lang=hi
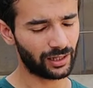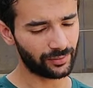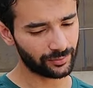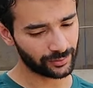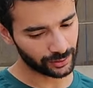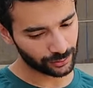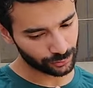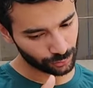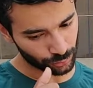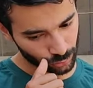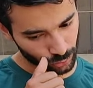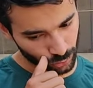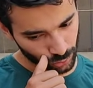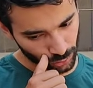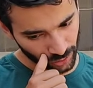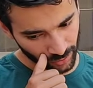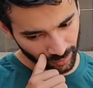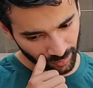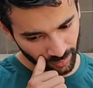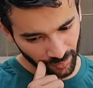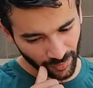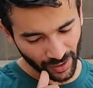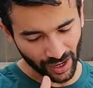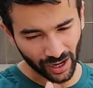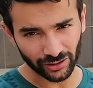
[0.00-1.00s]
आप ये सोचो
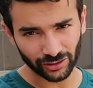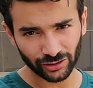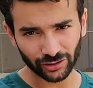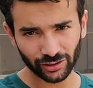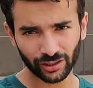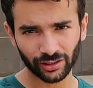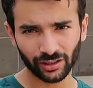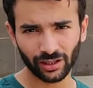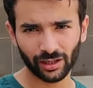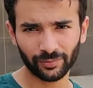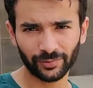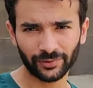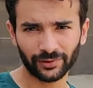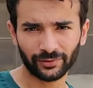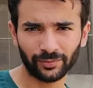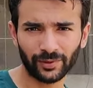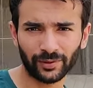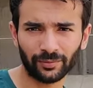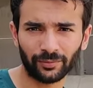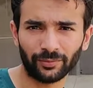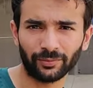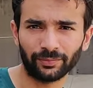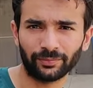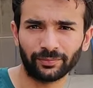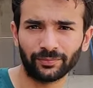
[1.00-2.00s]
कि पाँच टन आप
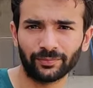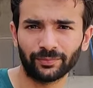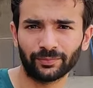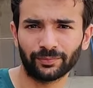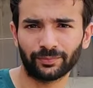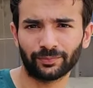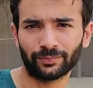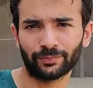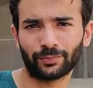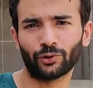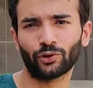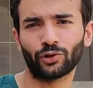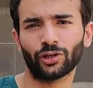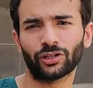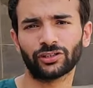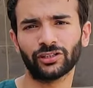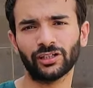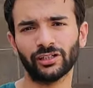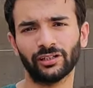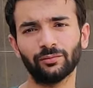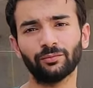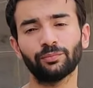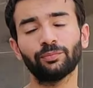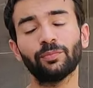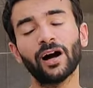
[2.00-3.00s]
इसमें
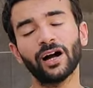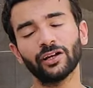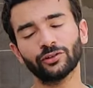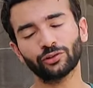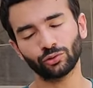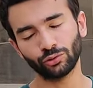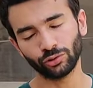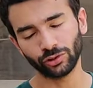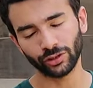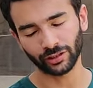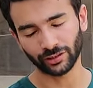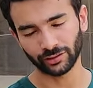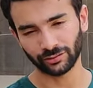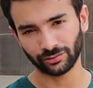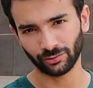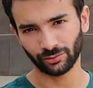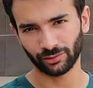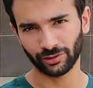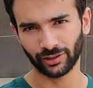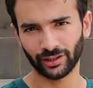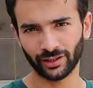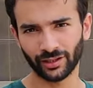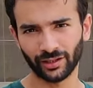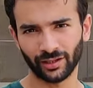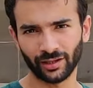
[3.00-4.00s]
प्रोडक्शन पाँच कुंटल
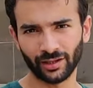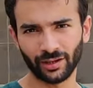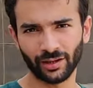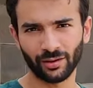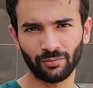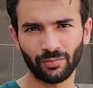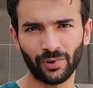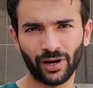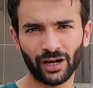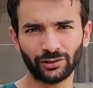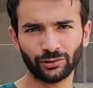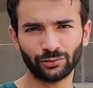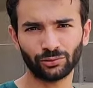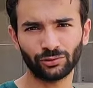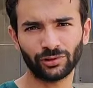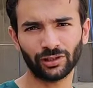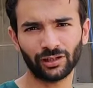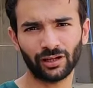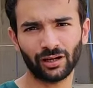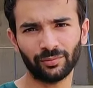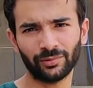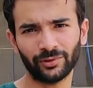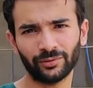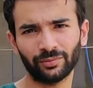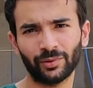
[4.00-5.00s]
सॉरी पाँच
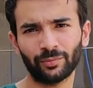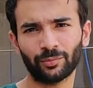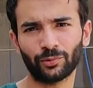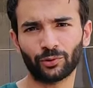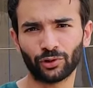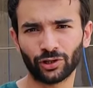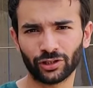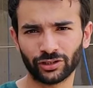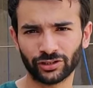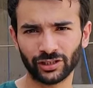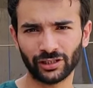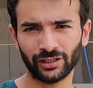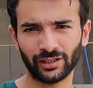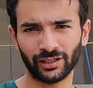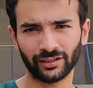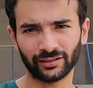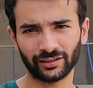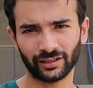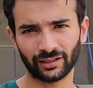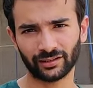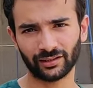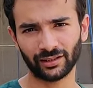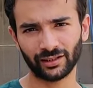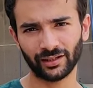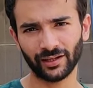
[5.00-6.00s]
कुंटल आप इसमें प्रोडक्शन ले
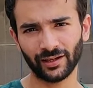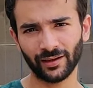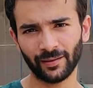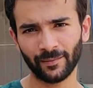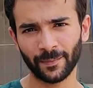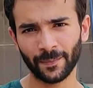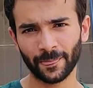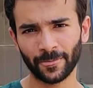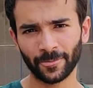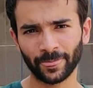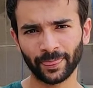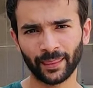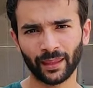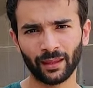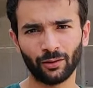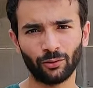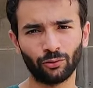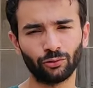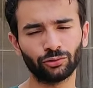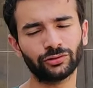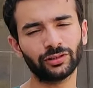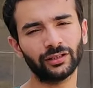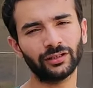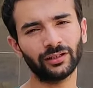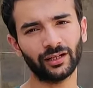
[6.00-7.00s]
सकते हैं
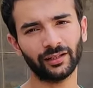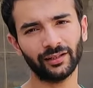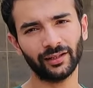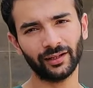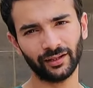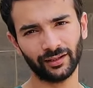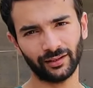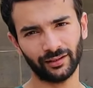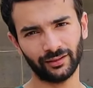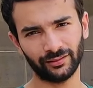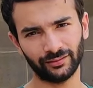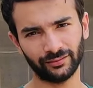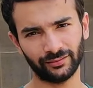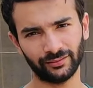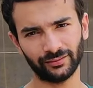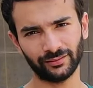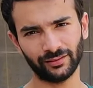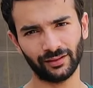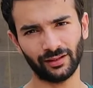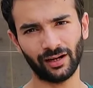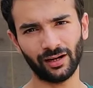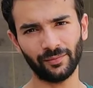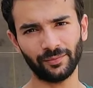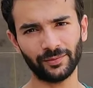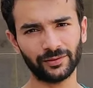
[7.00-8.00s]
उससे ज़्यादा
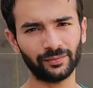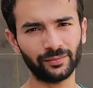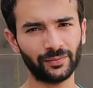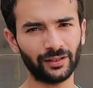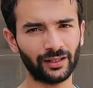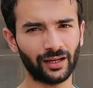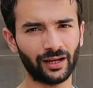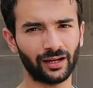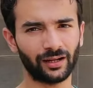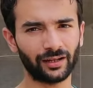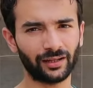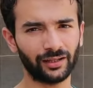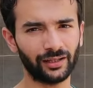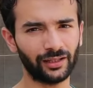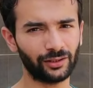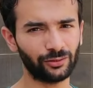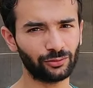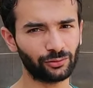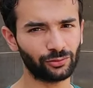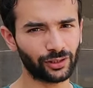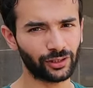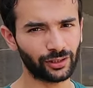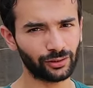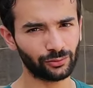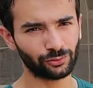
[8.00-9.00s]
आप इसमें ना करें
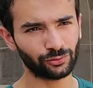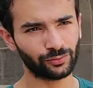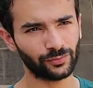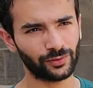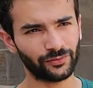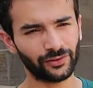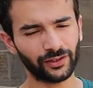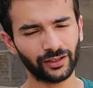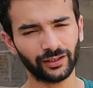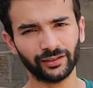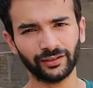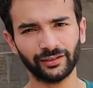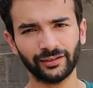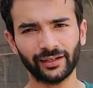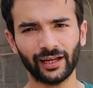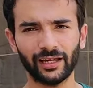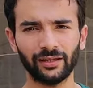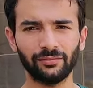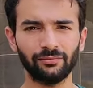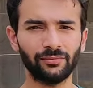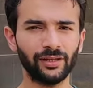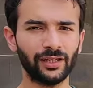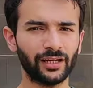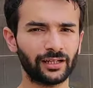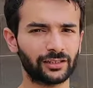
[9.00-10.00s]
क्योंकि उसमें फिर
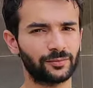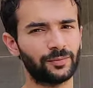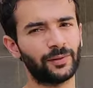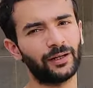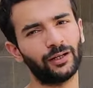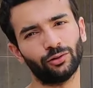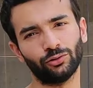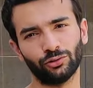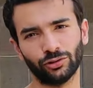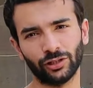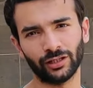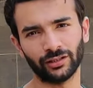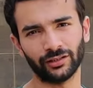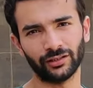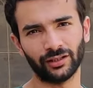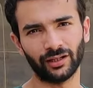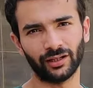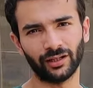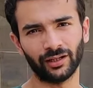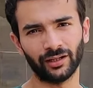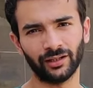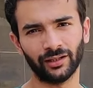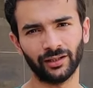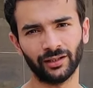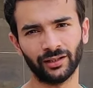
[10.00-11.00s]
टाइम भी एक्सपेंड हो
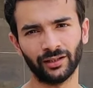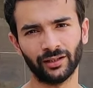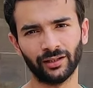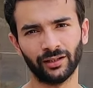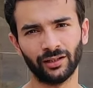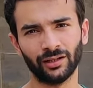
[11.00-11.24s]
जाता है